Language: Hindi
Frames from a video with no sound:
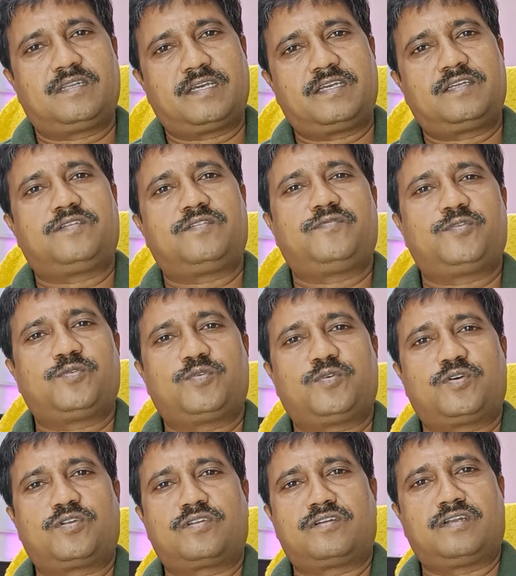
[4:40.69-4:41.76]
नए रिव्यू
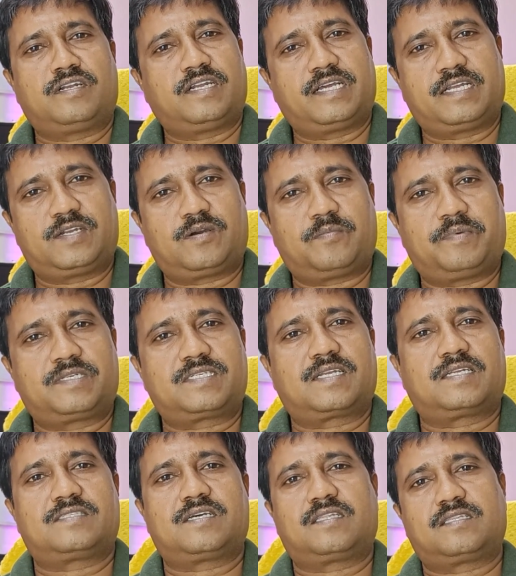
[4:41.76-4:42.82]
और नए टॉपिक्स
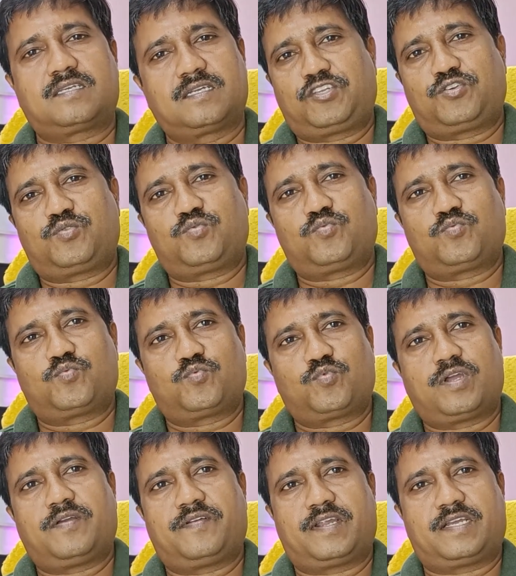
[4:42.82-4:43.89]
के साथ थैंक यू
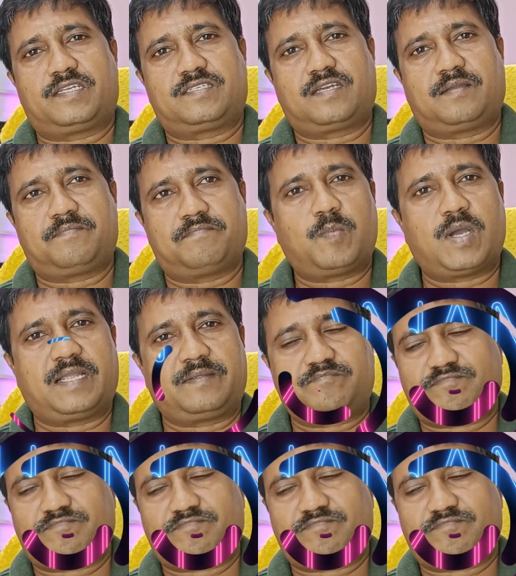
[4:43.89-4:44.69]
हैव अ नाइस टाइम बाय बाय